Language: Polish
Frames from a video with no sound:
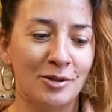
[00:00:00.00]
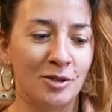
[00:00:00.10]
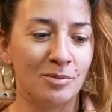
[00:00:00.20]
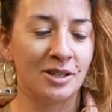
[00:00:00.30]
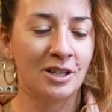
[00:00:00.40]

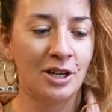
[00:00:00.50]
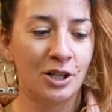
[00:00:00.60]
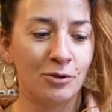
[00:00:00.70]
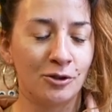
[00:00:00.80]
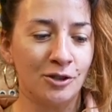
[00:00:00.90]
Będziemy
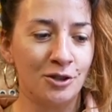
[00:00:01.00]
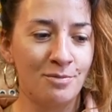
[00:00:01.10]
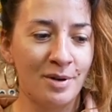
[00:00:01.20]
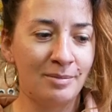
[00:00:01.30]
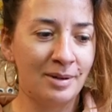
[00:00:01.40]
tworzyć
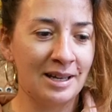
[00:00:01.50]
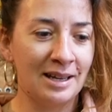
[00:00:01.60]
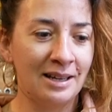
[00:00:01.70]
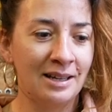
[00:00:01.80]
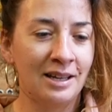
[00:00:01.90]

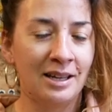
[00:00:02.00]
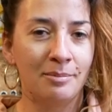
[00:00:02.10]
meble,